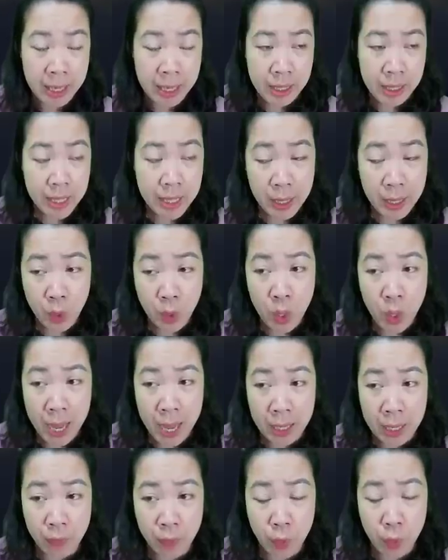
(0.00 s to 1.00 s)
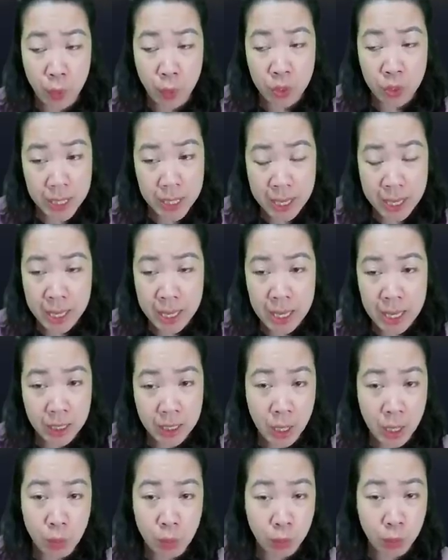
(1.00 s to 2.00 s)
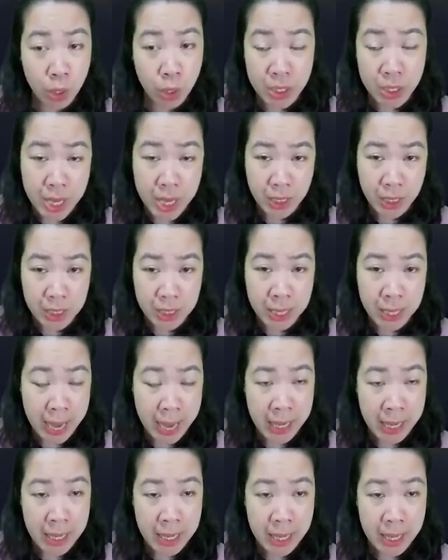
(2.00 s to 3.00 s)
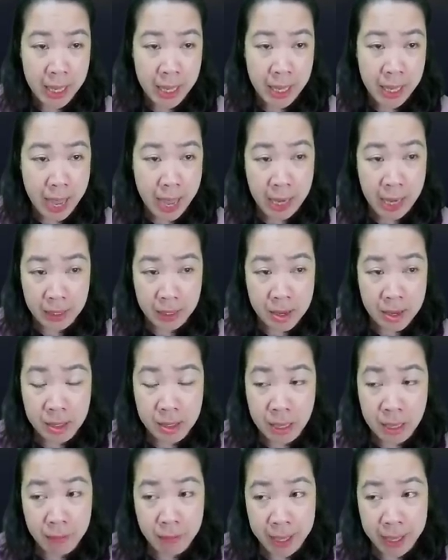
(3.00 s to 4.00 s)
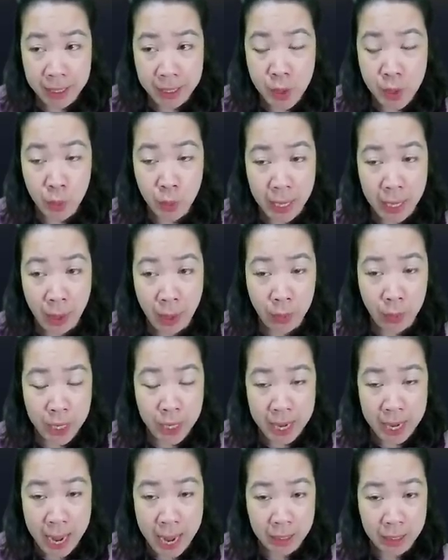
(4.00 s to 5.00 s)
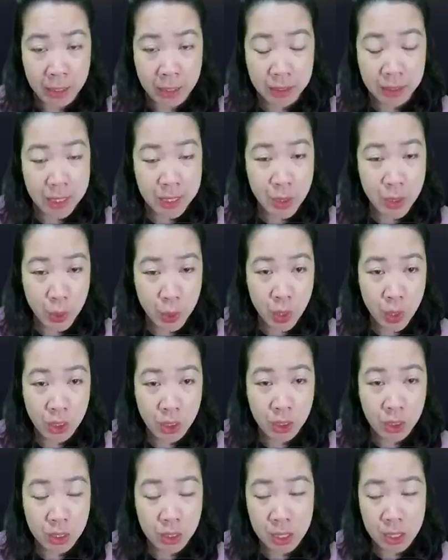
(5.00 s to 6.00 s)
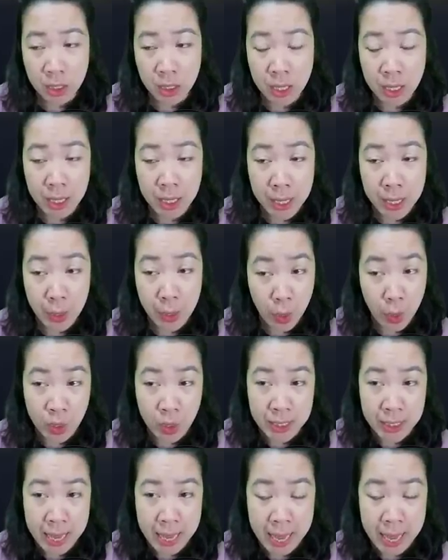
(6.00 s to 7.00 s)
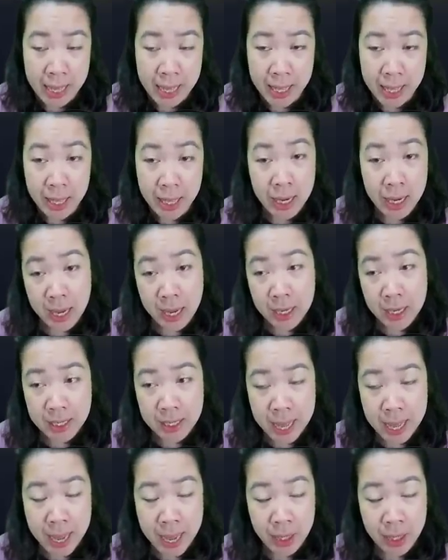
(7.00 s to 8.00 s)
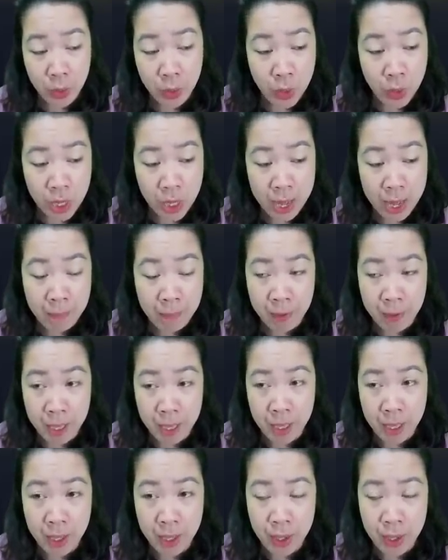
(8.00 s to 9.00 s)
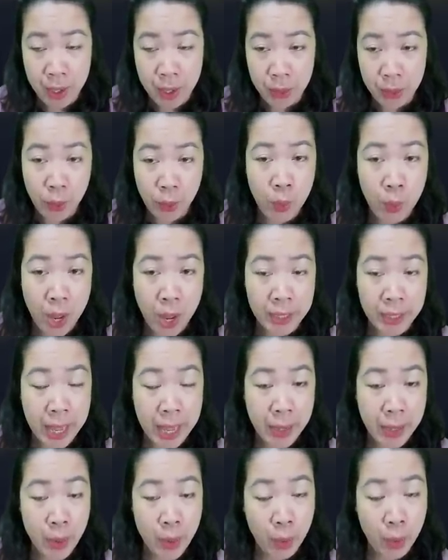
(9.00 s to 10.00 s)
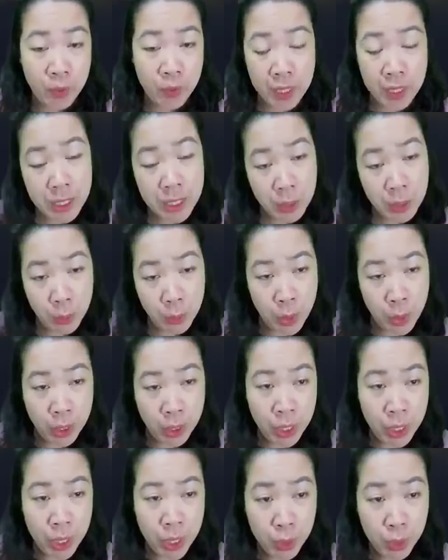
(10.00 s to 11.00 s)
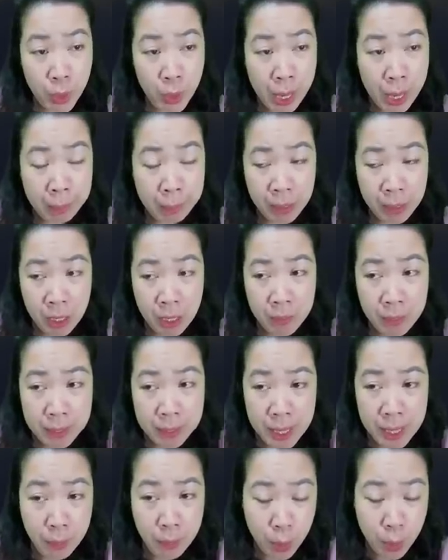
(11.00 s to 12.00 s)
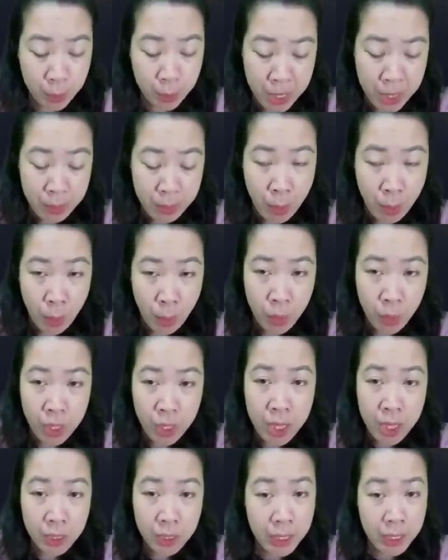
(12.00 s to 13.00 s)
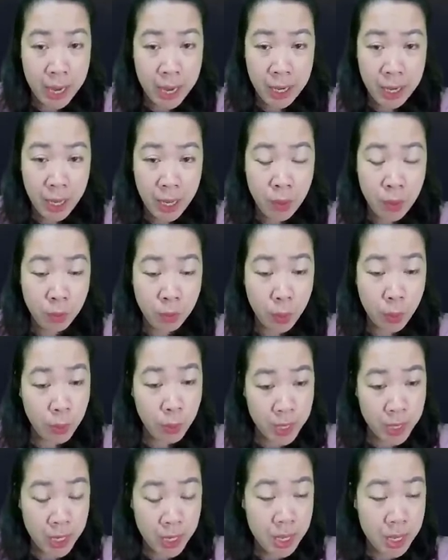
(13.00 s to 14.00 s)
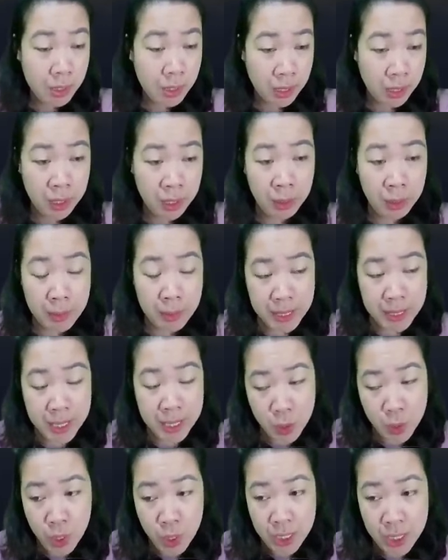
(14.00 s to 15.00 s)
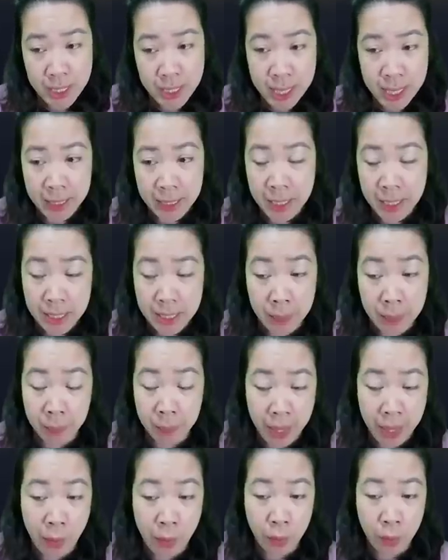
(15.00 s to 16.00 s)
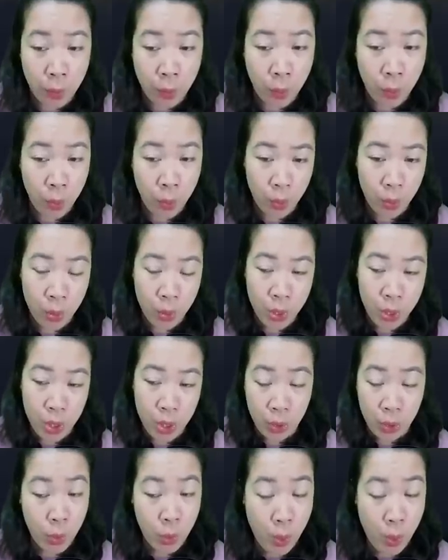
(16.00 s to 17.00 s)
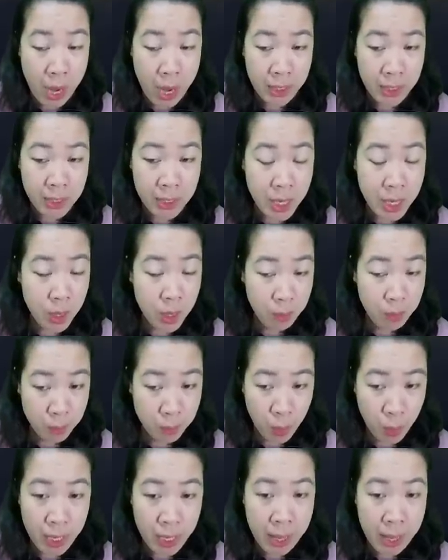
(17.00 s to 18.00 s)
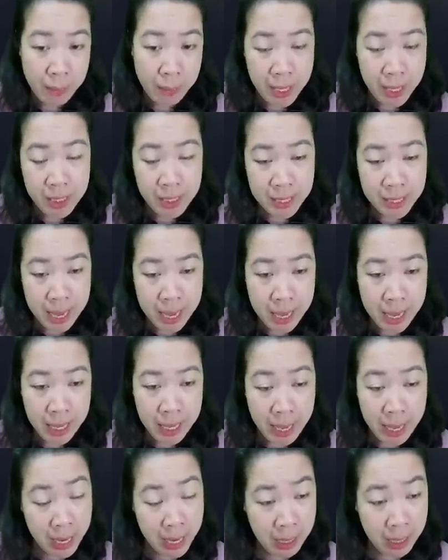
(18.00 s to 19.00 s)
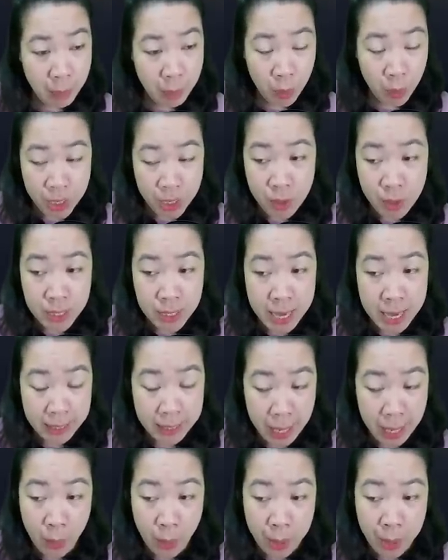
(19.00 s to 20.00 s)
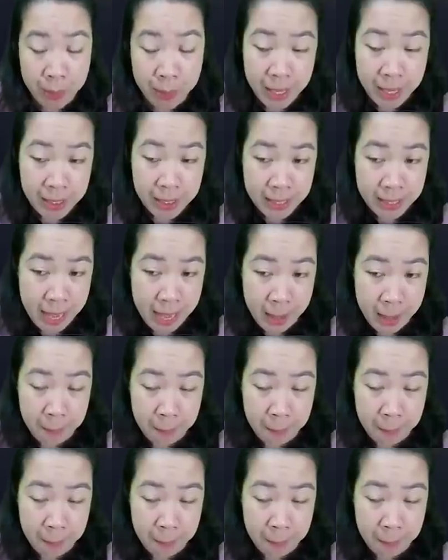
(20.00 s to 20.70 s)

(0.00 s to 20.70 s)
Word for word: Thánh đôn này vốn dĩ không có chiếc thứ hai. Hàn Thước ra vẻ kiêu ngạo liền hạ cửa kính xuống, nửa người liền lộ ra. Lên xe, tôi đưa em về. Tôn Đoán thái độ vẫn cự tuyệt, cô làm ngơ mà tiếp tục đi bộ. Người đàn ông cũng rất thức thời mà di chuyển xe thật chậm theo cô. Tôn Đoán, một là em lên xe, hai là bổn thiếu gia kéo em lên xe.